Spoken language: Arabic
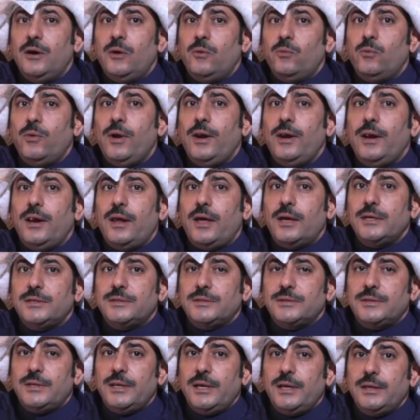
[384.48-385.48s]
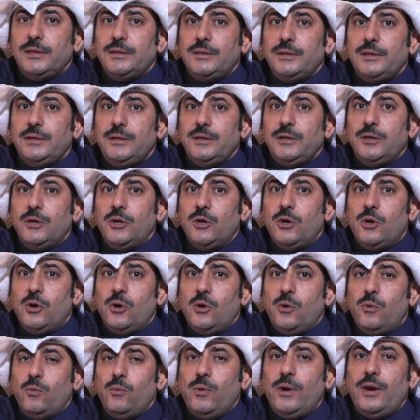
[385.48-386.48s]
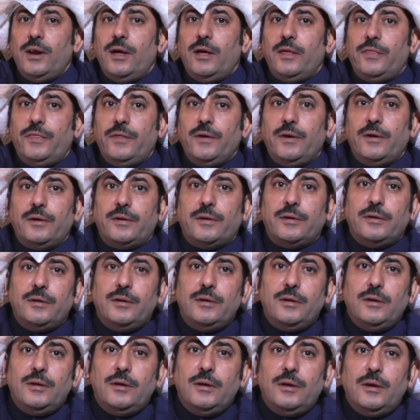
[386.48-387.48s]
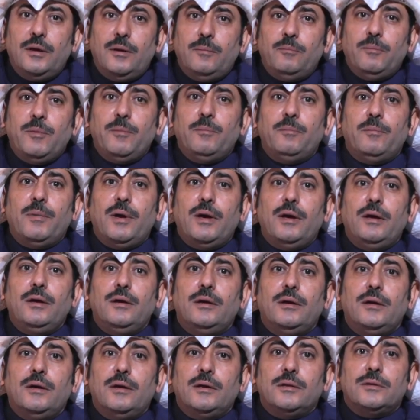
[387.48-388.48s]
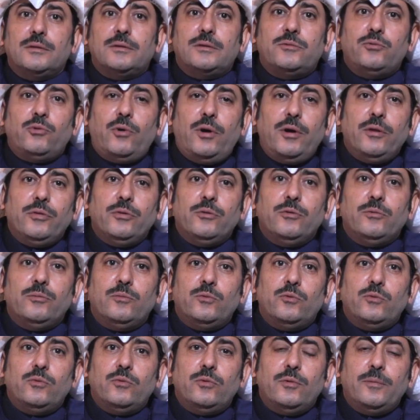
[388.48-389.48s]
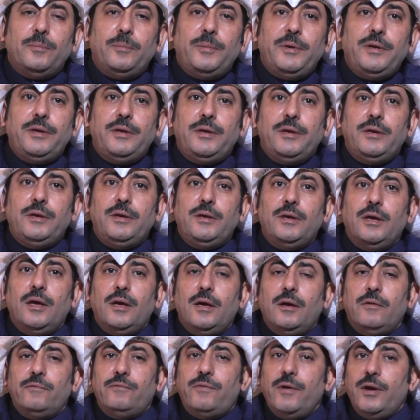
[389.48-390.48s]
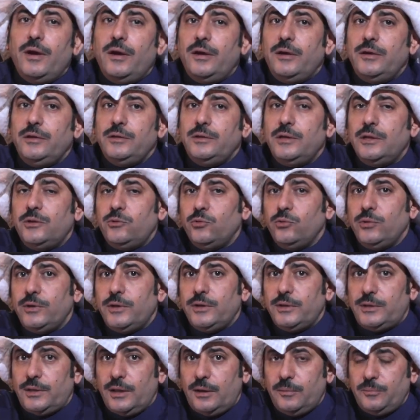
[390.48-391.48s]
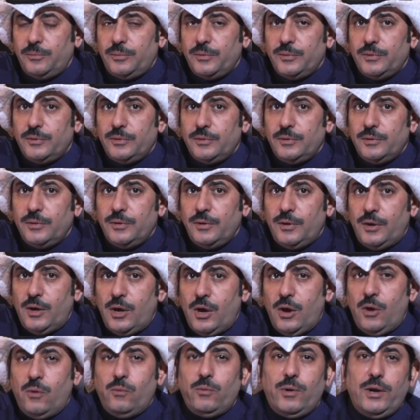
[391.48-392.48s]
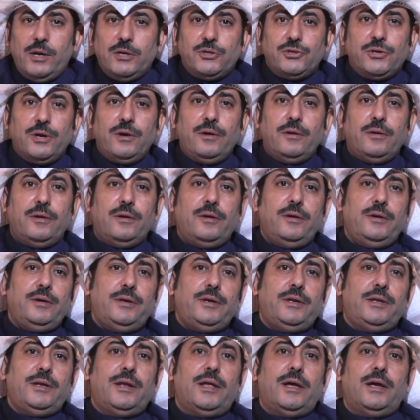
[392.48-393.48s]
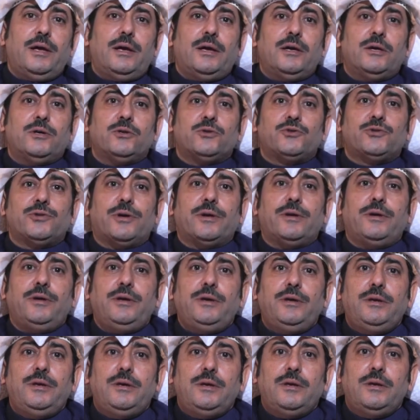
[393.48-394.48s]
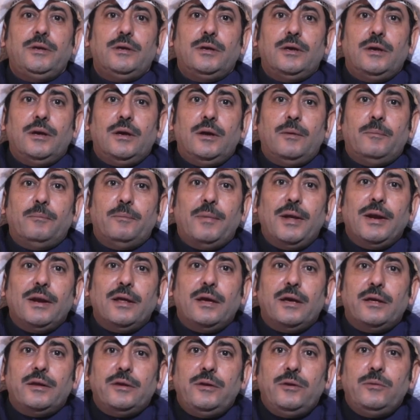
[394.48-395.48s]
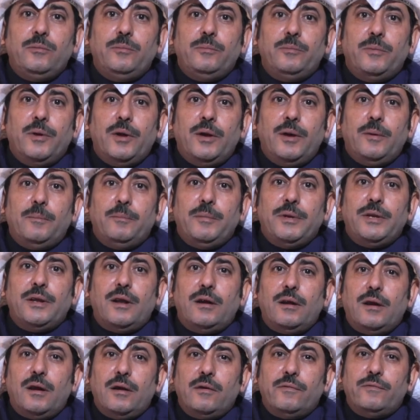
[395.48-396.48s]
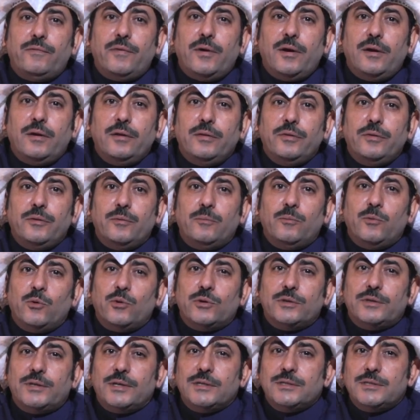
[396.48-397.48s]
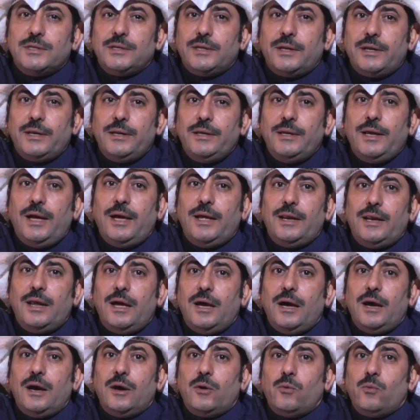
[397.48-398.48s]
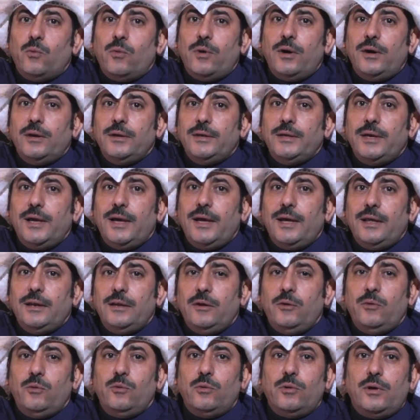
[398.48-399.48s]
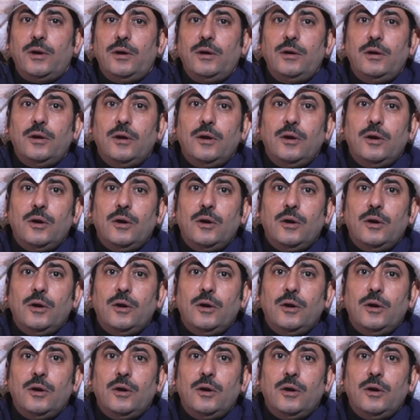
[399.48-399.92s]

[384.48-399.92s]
والاسناد والاثار مما تعظم به فائده الكتاب واشار الى شرح ما الغريب من الالفاظ مقتصرا على اقوال اهل اللغه